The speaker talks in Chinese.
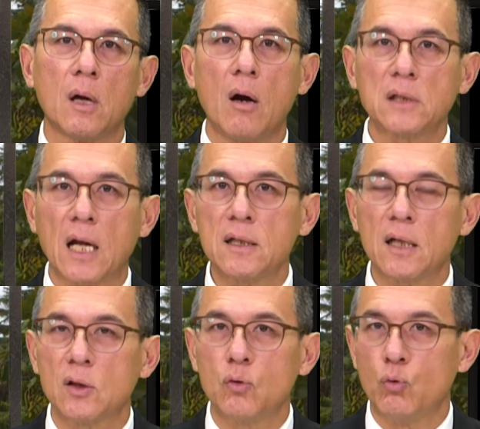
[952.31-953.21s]
澳大利亚
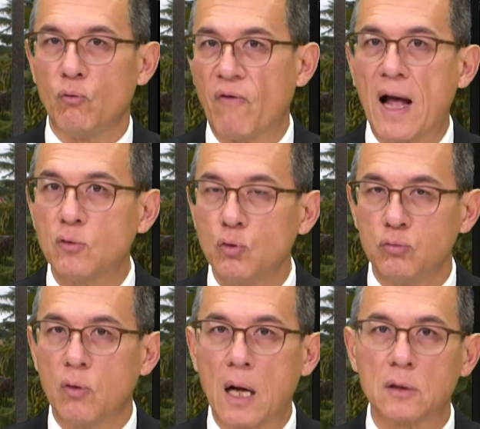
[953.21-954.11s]
的铝矾
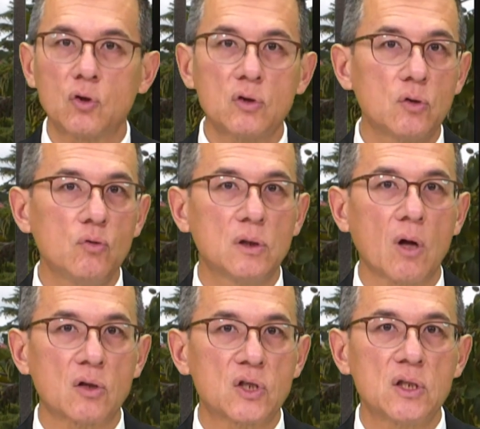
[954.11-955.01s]
土啊，都是运
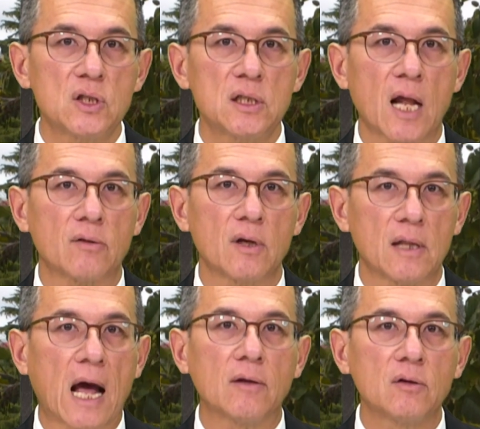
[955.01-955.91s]
到新西兰的
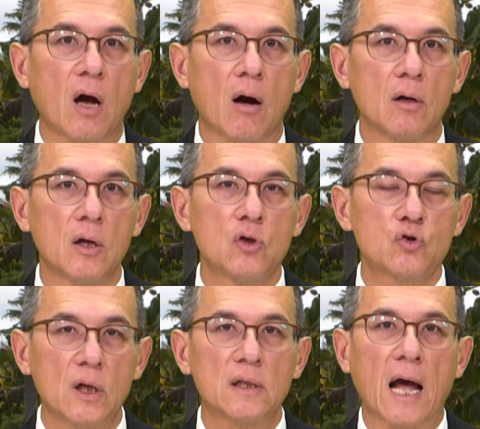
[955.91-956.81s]
南岛
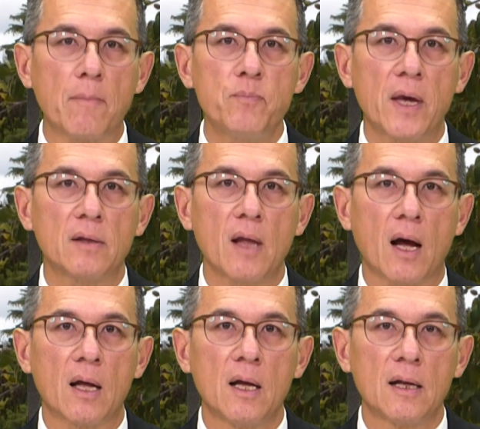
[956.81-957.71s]
最南边呐，
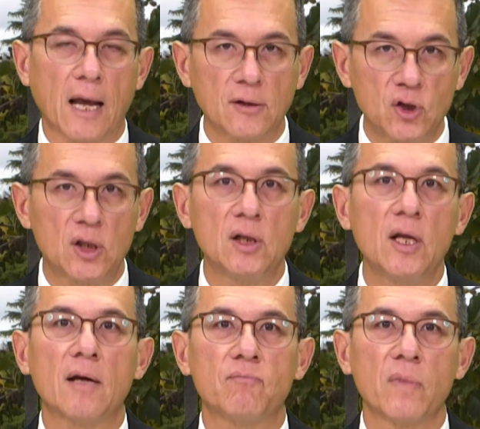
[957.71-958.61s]
来提
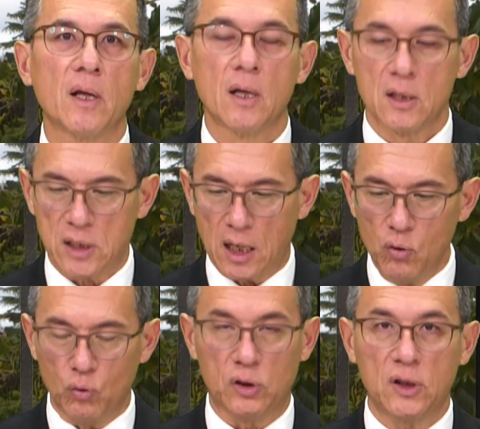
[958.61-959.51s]
炼成
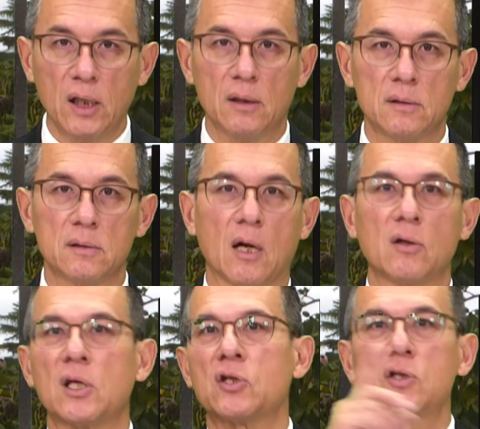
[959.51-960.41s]
铝锭，然后
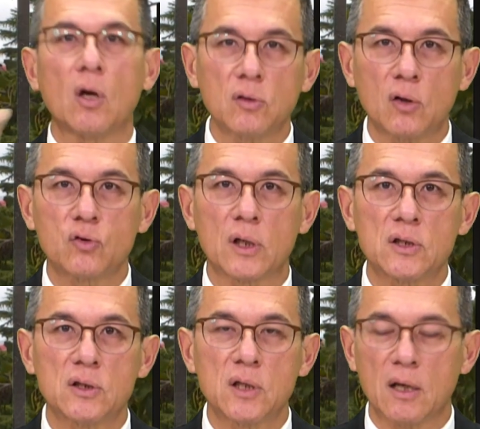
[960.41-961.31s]
再销到全
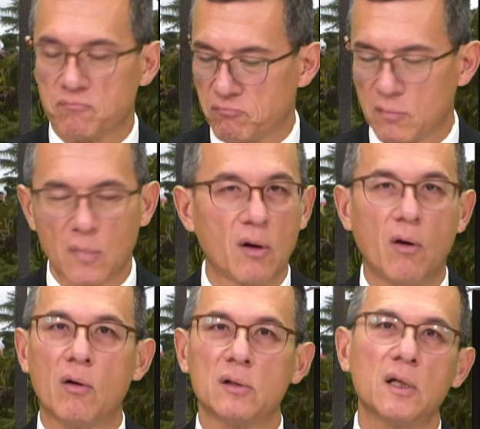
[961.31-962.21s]
世界。
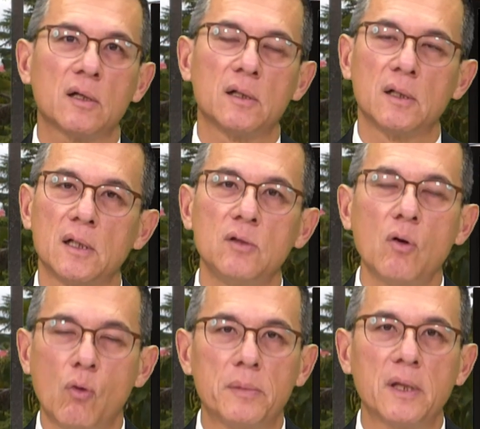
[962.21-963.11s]
嚯，那个，因为
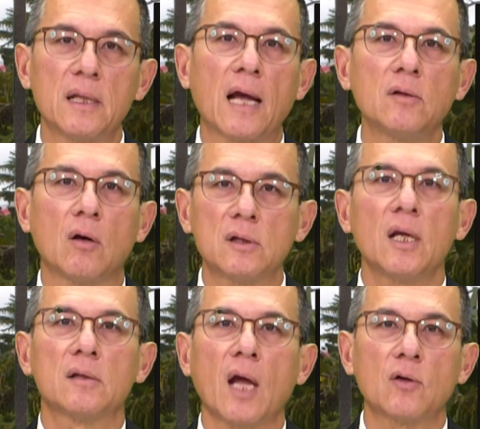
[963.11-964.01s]
我们的南岛
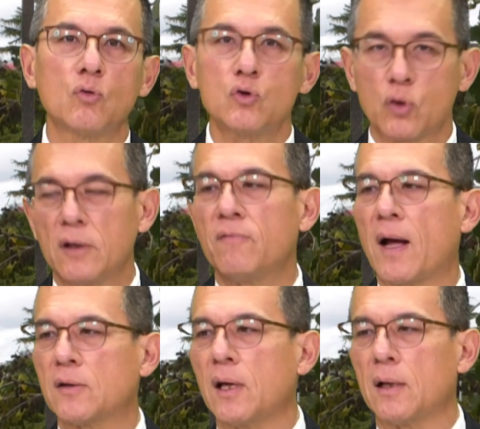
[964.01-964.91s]
电太多，水利
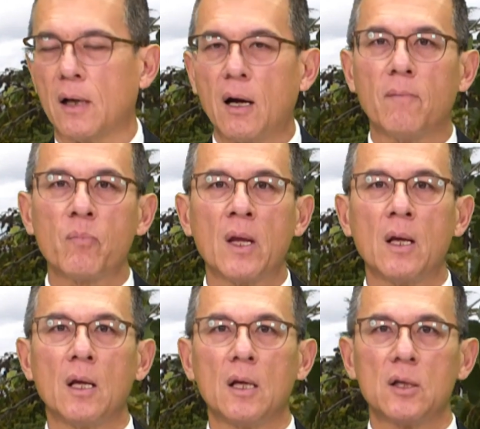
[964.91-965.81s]
发电了哈。
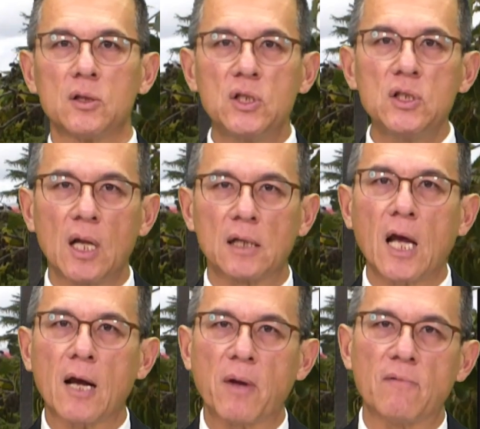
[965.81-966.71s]
新西兰
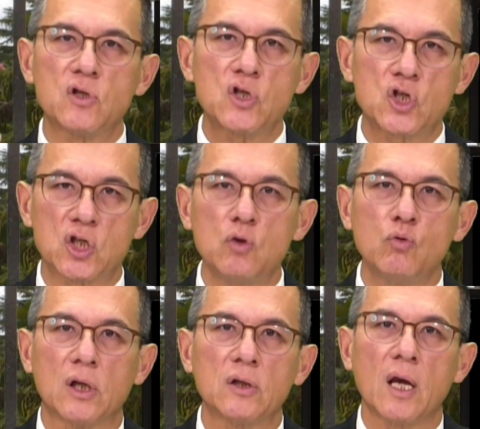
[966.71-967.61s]
大概百分之十五
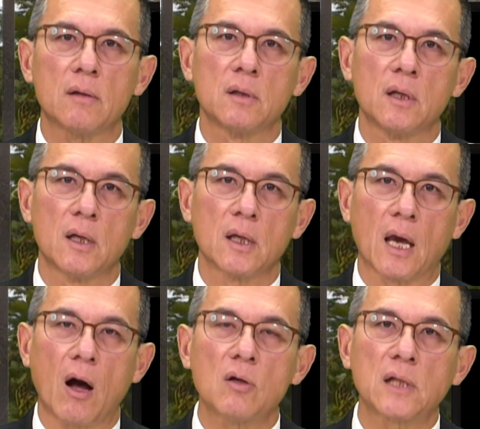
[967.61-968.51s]
的电给
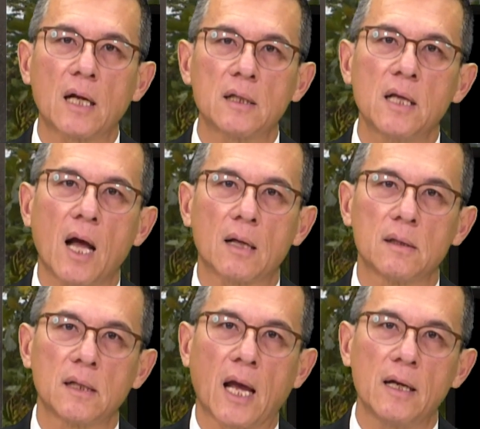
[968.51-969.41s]
澳大利亚
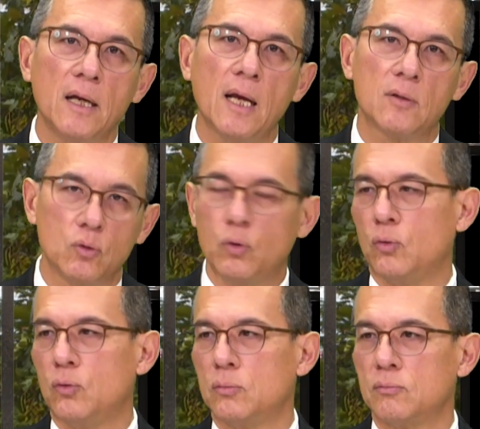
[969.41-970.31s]
来炼
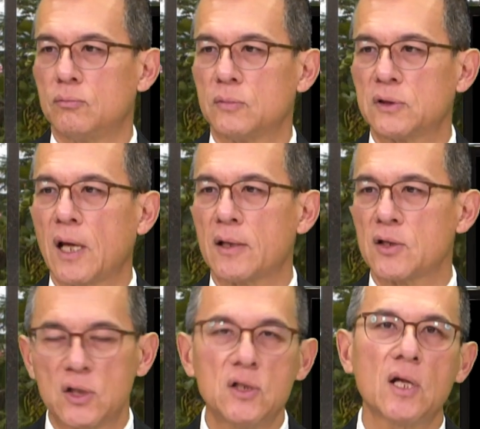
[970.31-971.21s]
铝，在
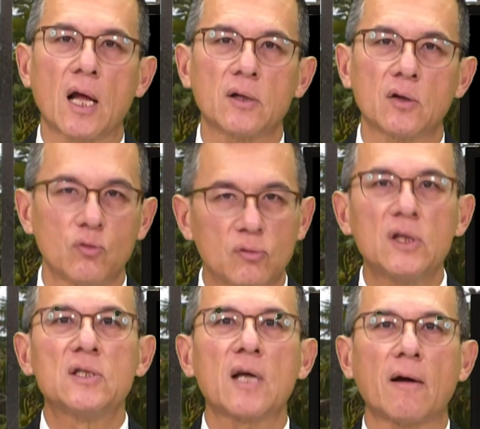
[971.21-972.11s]
新西兰的土
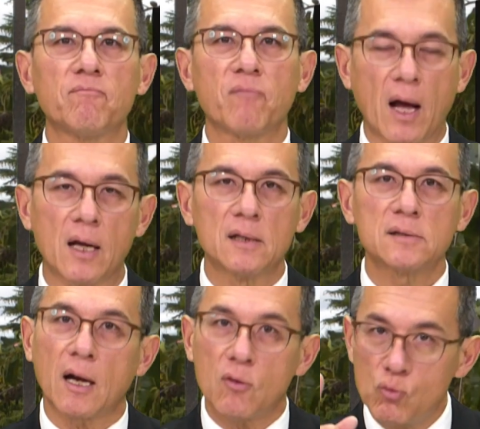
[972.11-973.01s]
地上啊，
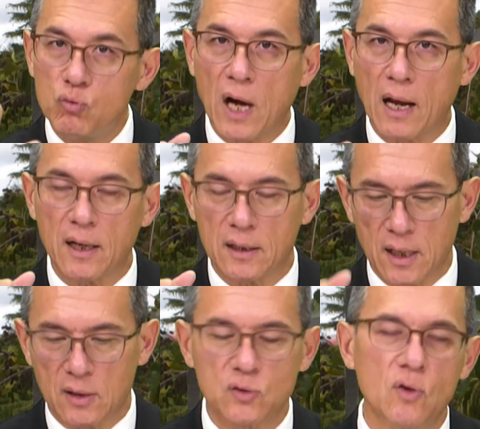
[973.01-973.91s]
当然污染很
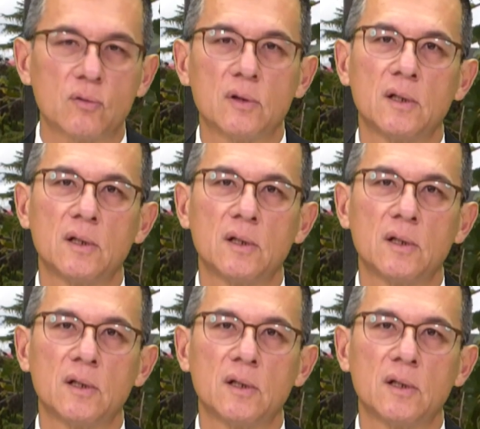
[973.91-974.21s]
严重。